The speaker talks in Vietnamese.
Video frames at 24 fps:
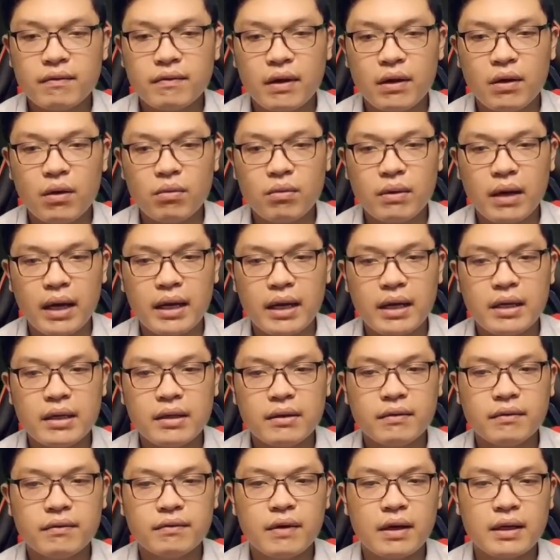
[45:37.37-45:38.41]
Và lúc này,
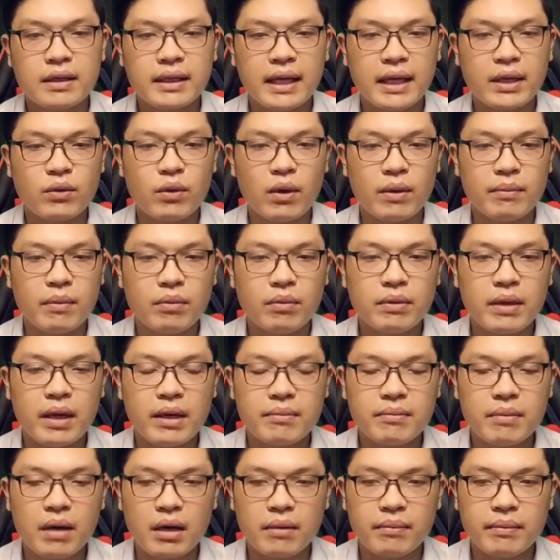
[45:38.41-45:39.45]
Vương Thanh Tuyền bỗng
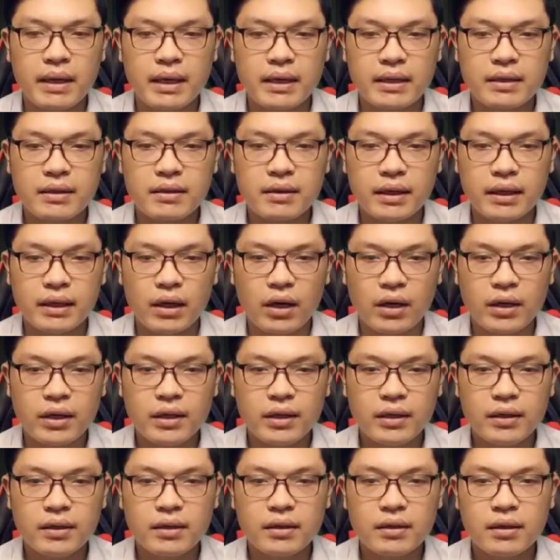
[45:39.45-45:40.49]
nhiên mở miệng cười
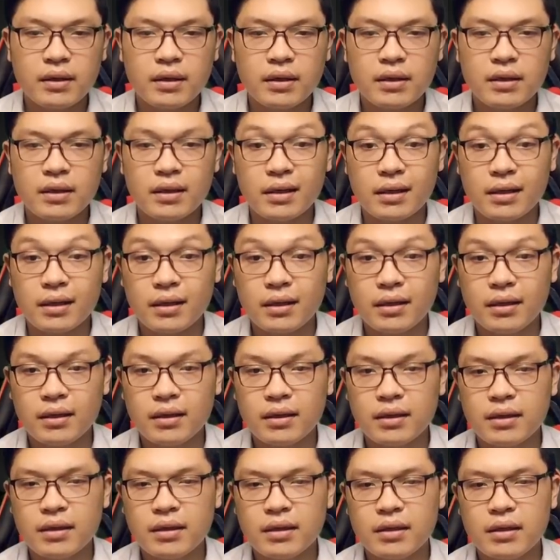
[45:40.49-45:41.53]
nói, hả?
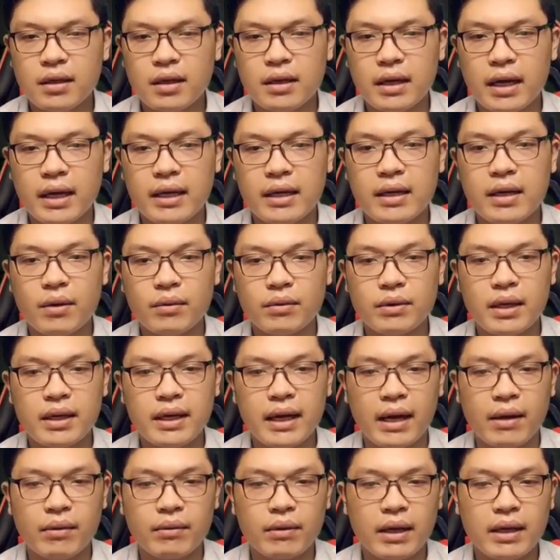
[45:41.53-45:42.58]
Lời này hiểu thế
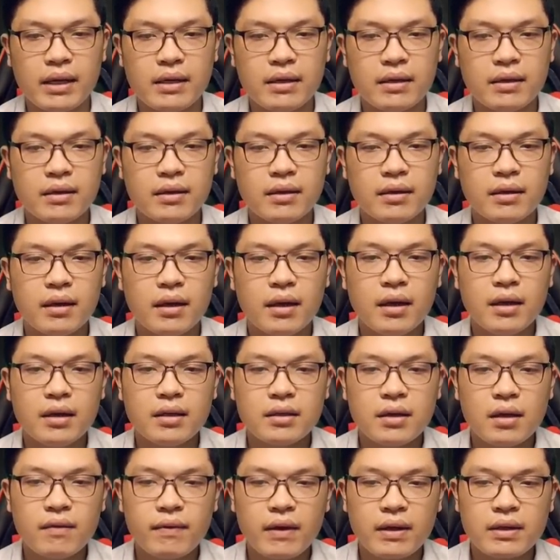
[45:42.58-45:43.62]
nào đây?
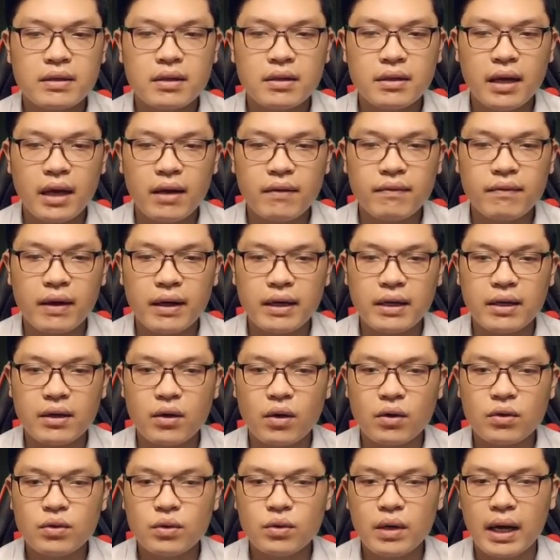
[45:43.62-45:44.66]
Khương Vạn Sơn nghe vậy
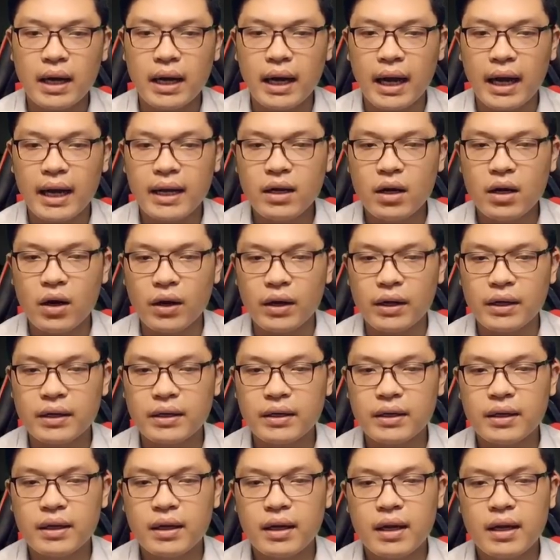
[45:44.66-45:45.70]
có chút hăng hái hỏi,
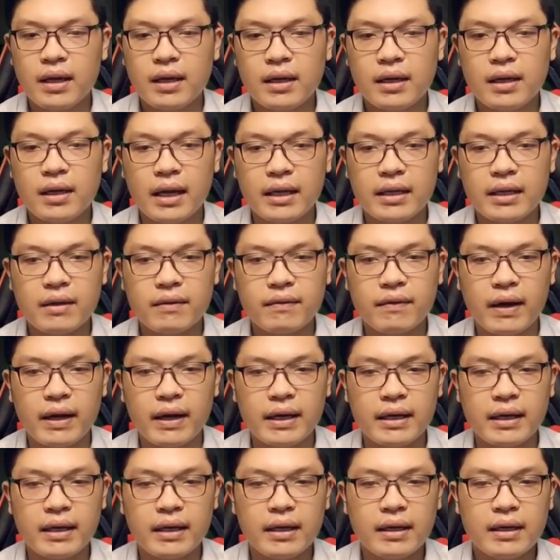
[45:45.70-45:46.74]
là như
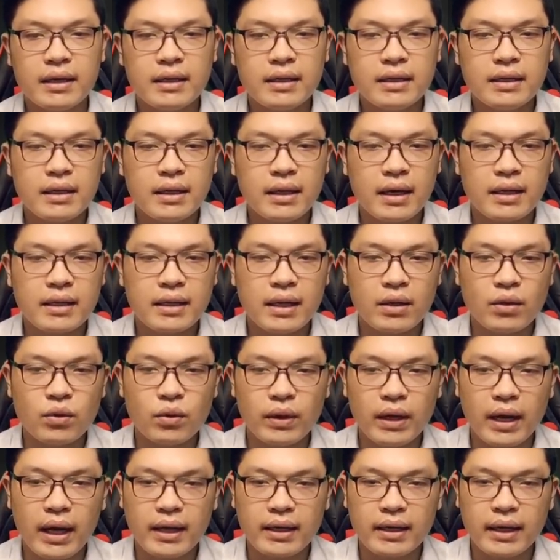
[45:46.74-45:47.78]
vậy, cái tên
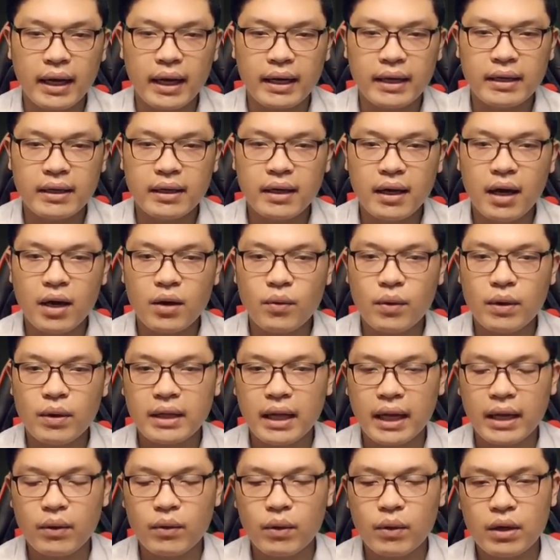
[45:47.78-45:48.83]
Thôi Hằng này ở quận
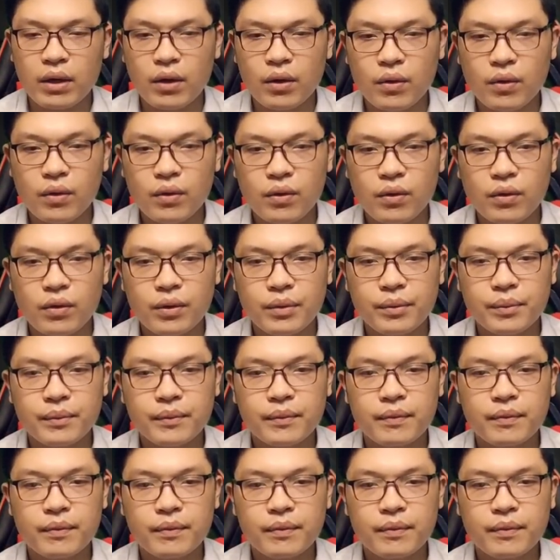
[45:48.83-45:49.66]
thành quận lỗ...